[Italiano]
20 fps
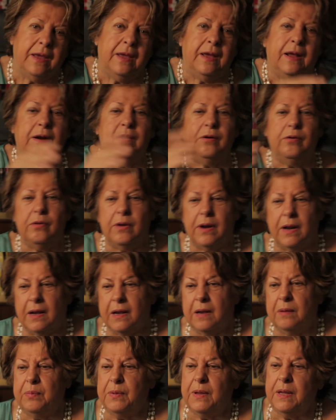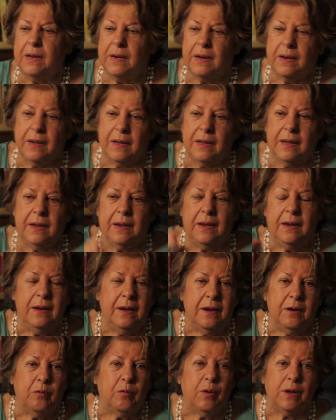E allora capire che
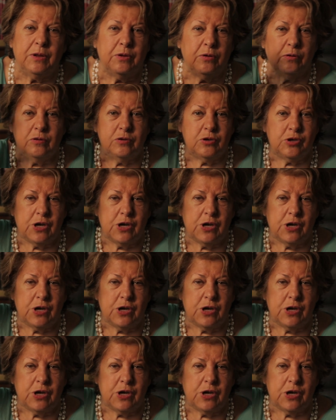quando non